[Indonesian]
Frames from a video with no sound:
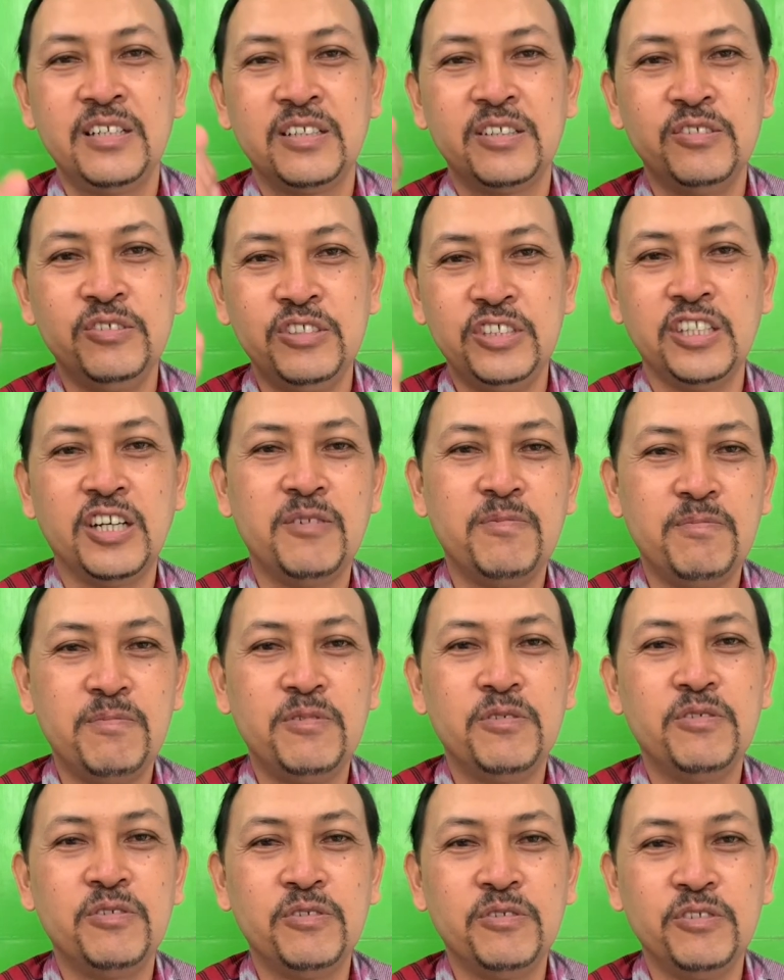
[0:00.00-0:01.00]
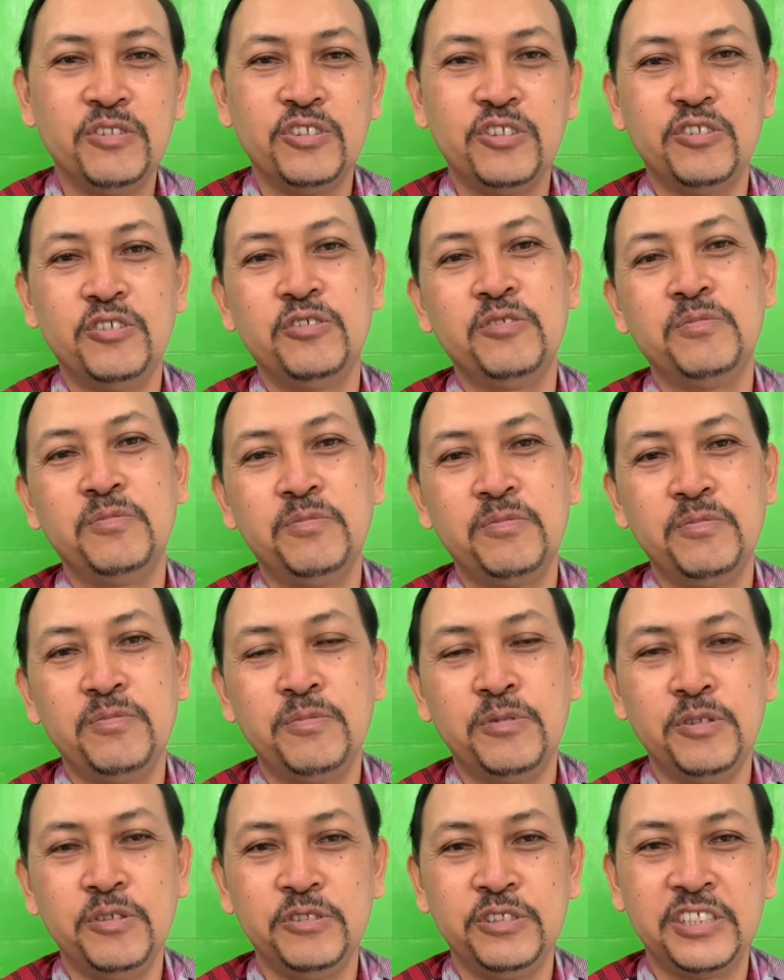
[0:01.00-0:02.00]
Good job untuk
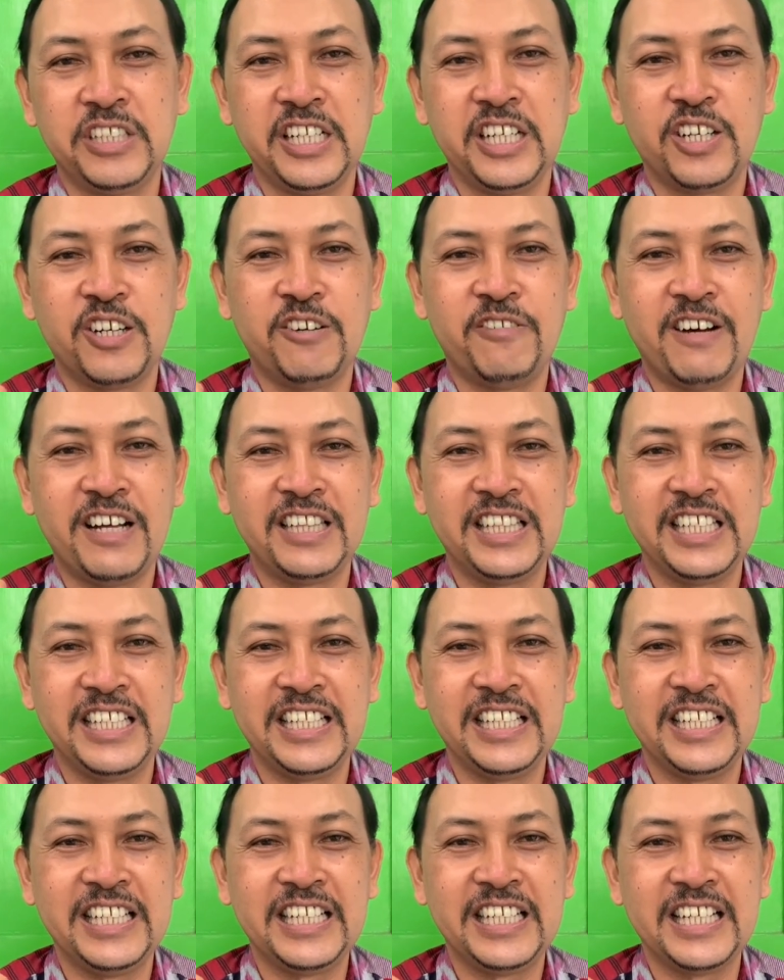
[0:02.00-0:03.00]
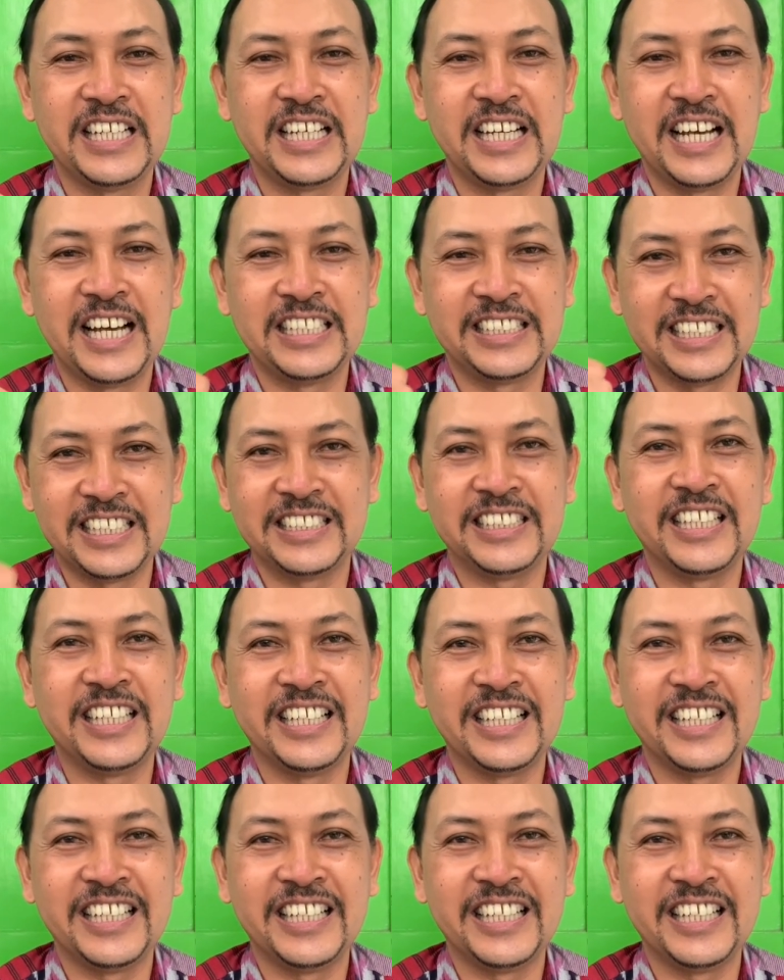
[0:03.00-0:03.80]
Bu Sri Kowati SST.